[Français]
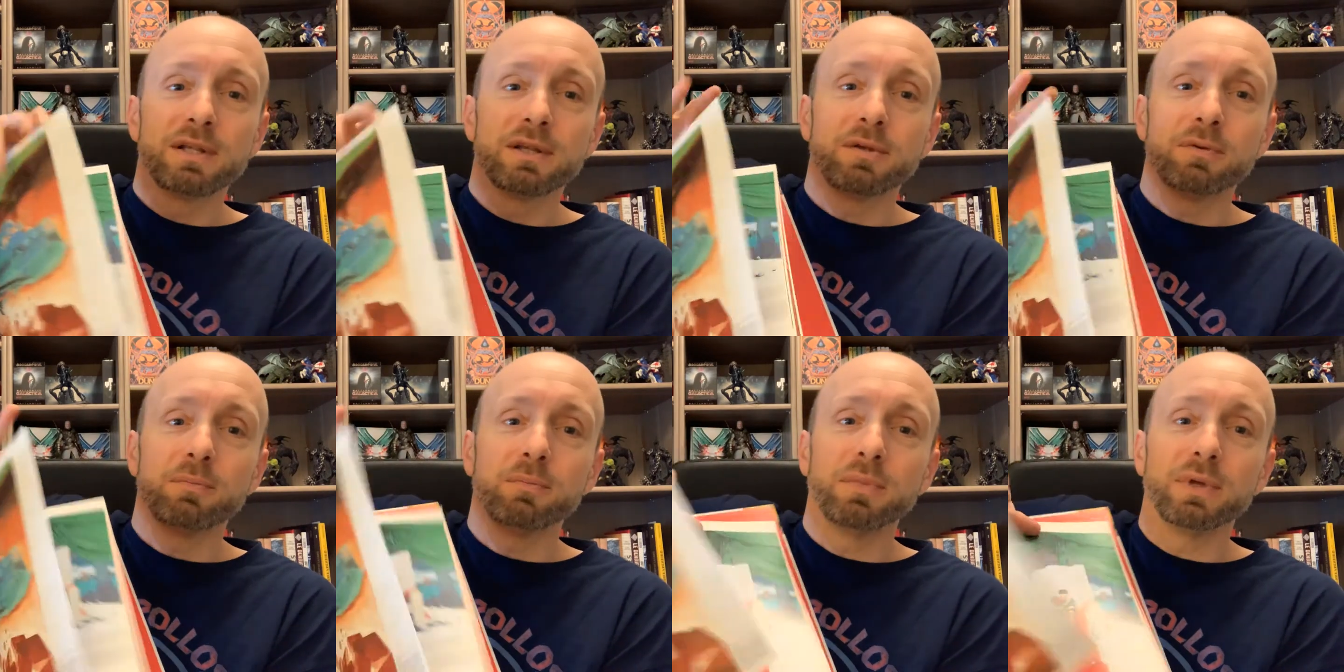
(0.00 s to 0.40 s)

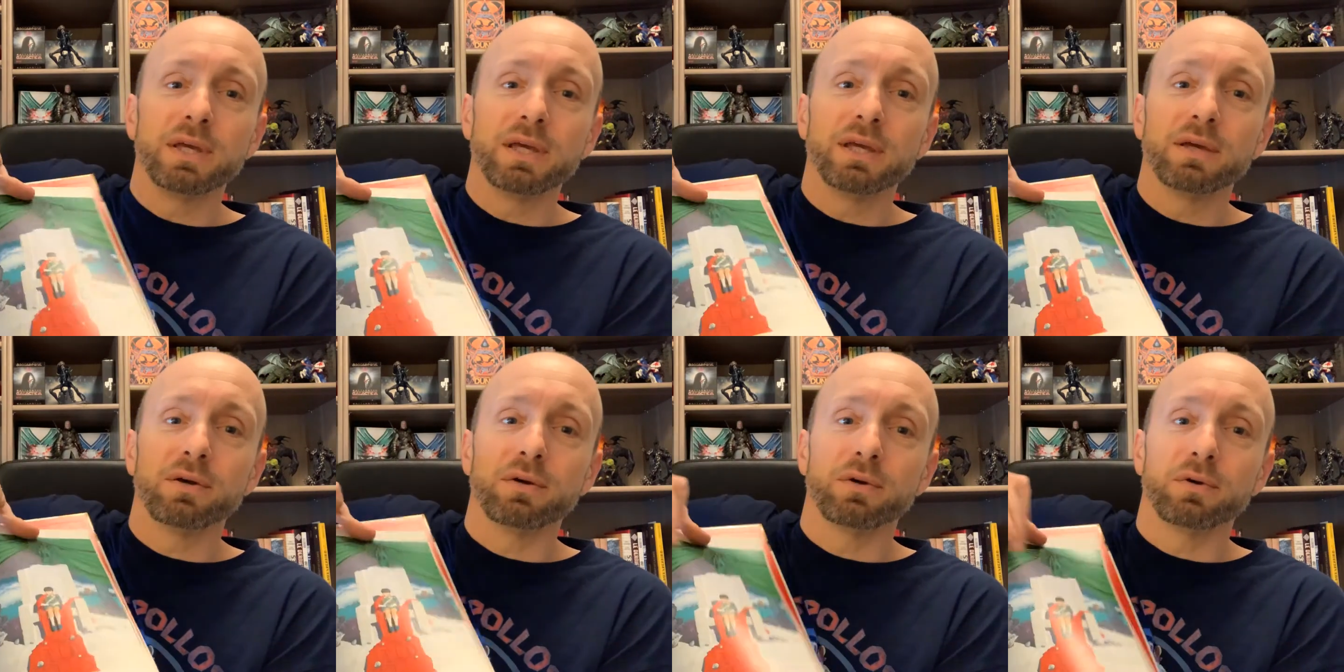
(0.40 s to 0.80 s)

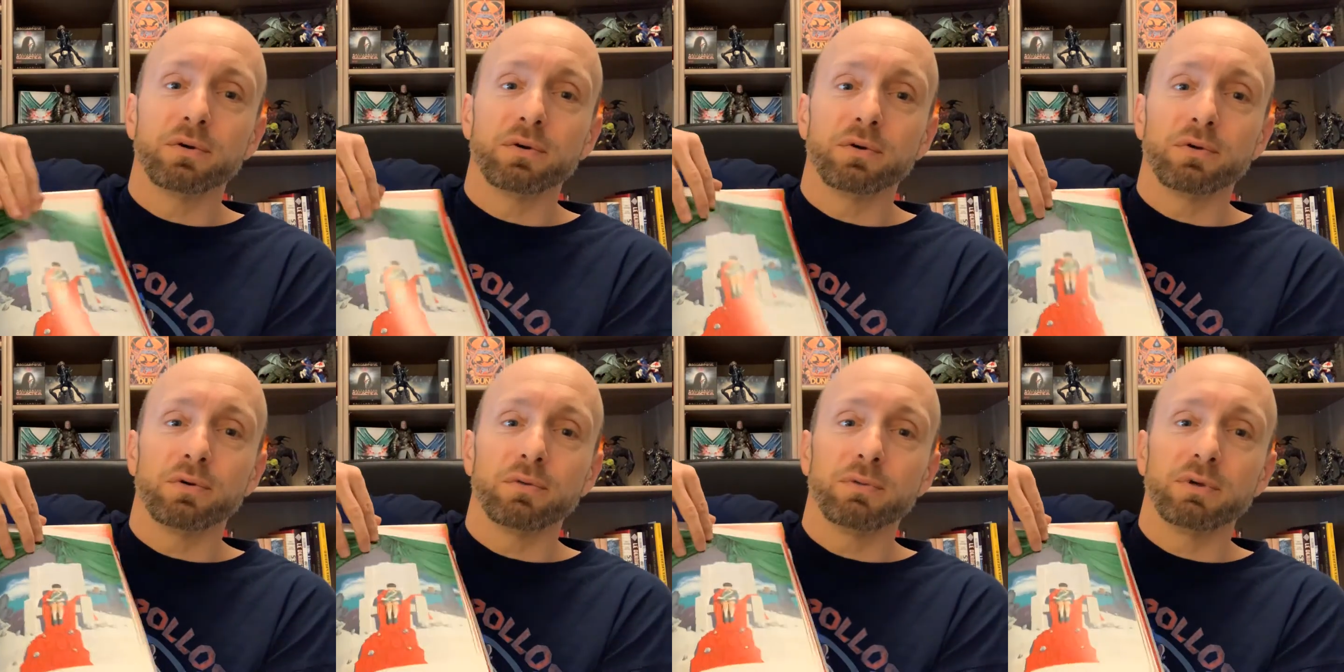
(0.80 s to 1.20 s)
Mais,
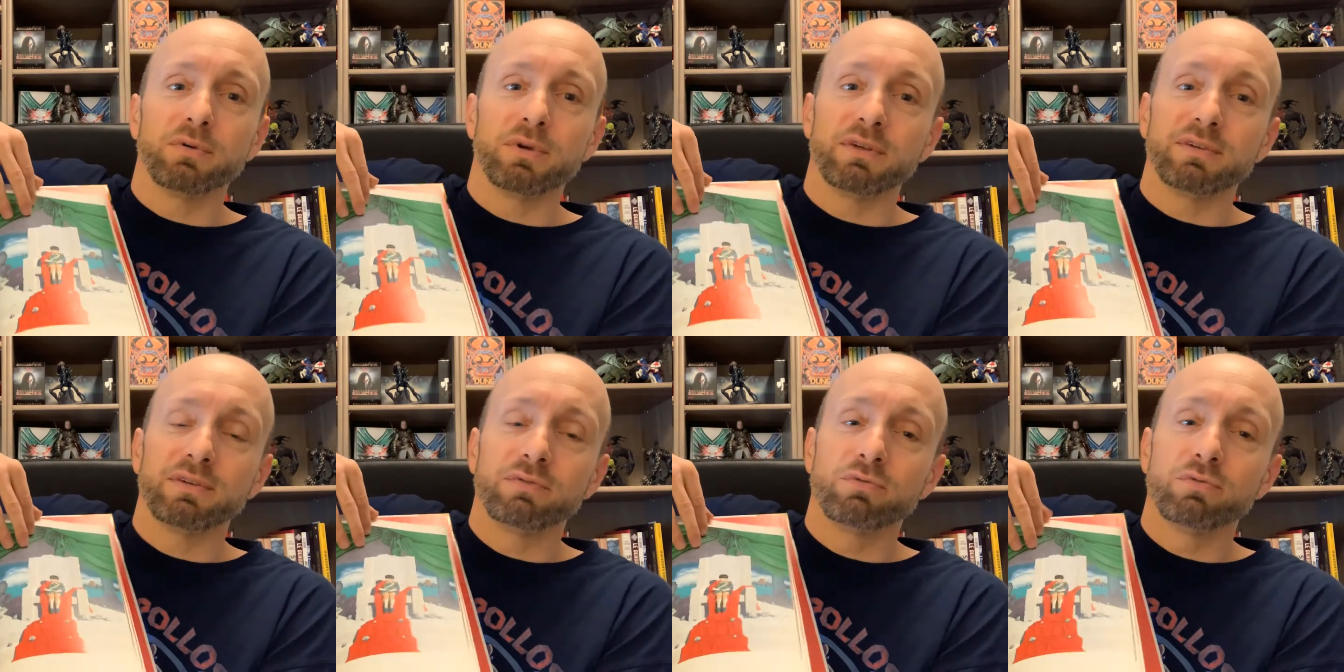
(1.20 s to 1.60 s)
mais voilà,
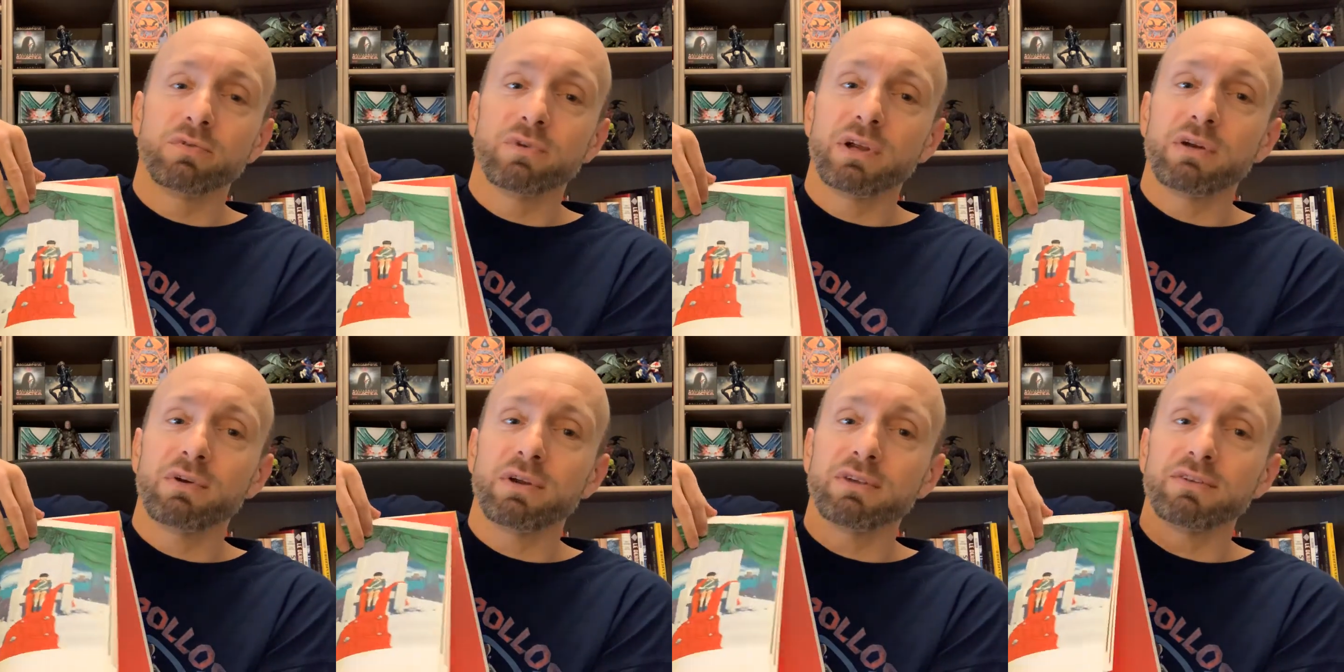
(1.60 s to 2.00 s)
si vous voulez
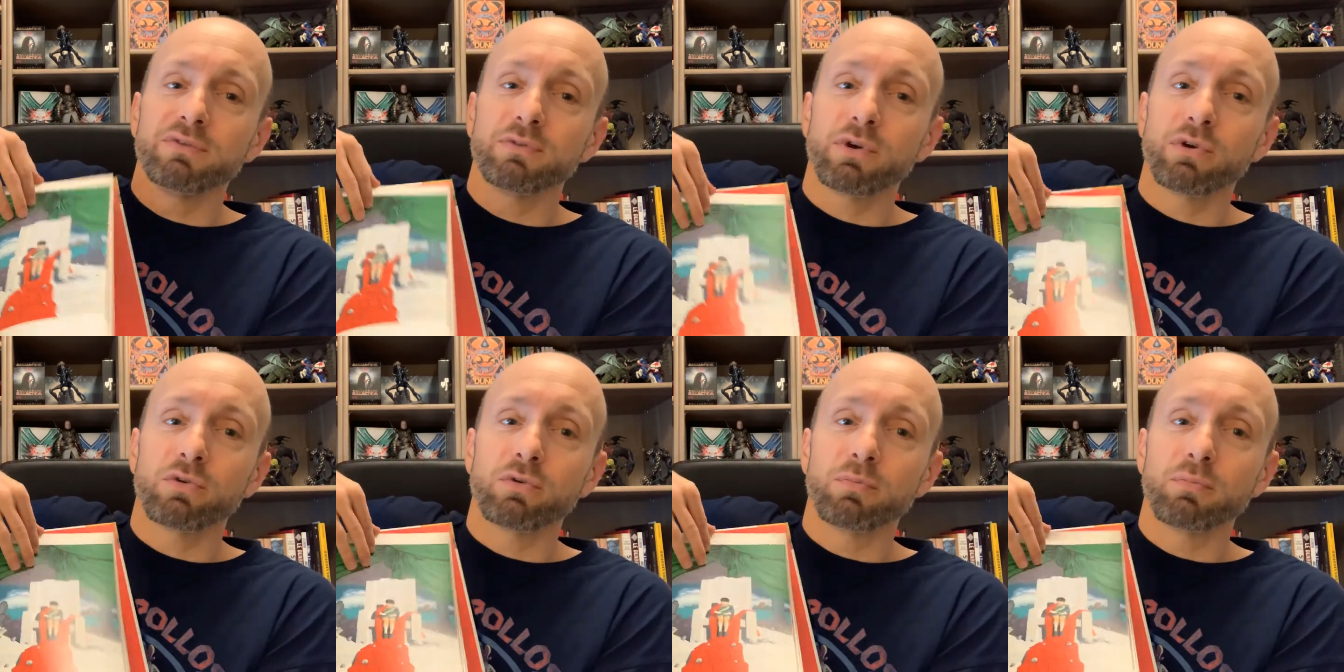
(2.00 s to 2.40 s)
avoir
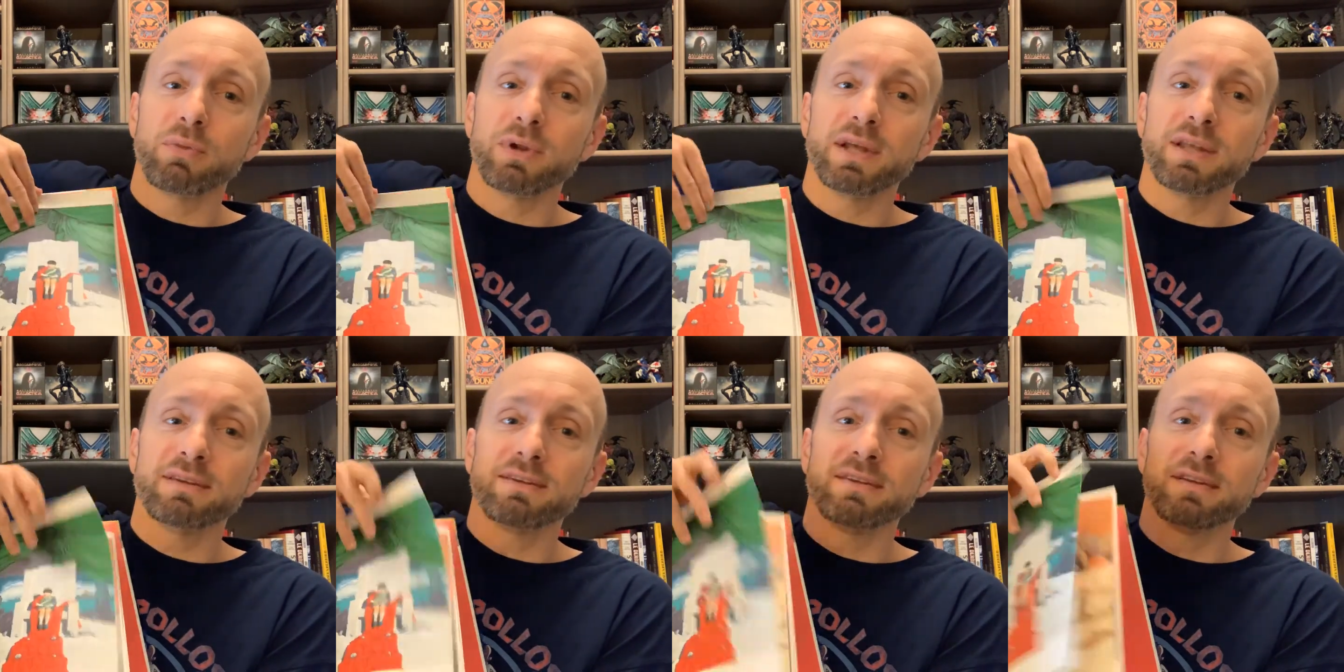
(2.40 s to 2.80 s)
l'histoire
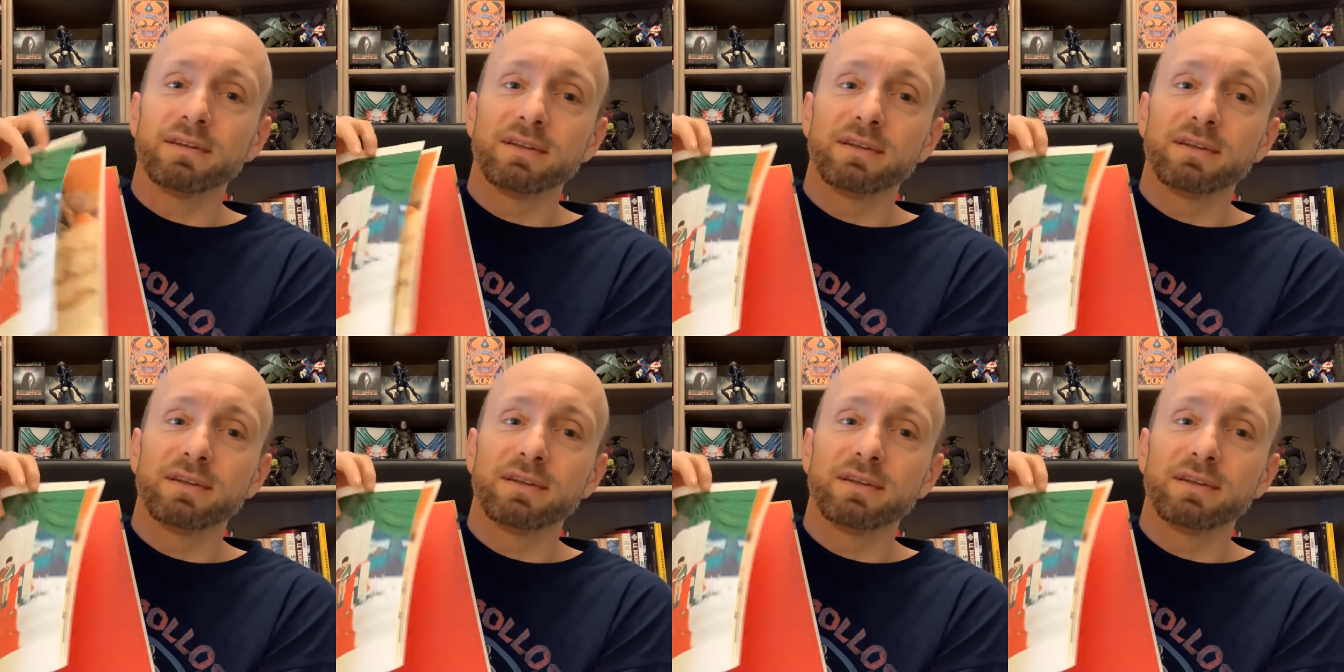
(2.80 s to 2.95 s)
complète,